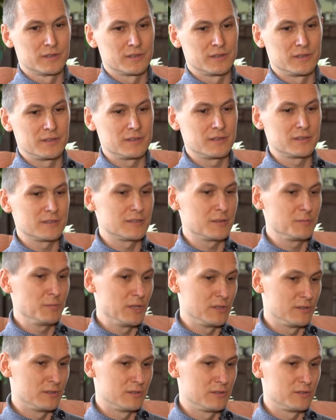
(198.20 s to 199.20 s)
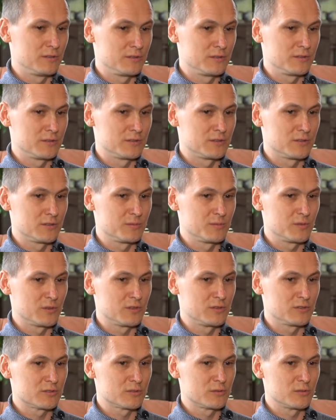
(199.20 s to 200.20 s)
И это надо заметить, к чему
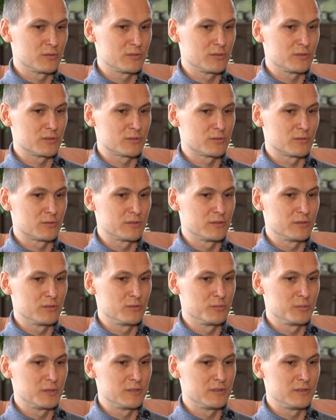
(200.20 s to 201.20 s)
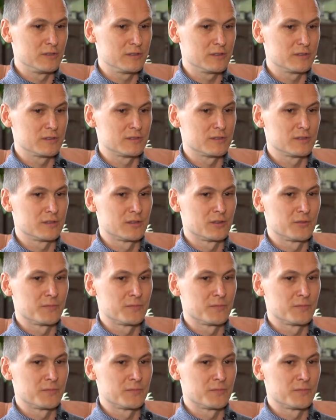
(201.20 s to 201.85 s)
они склонны, что они любят делать.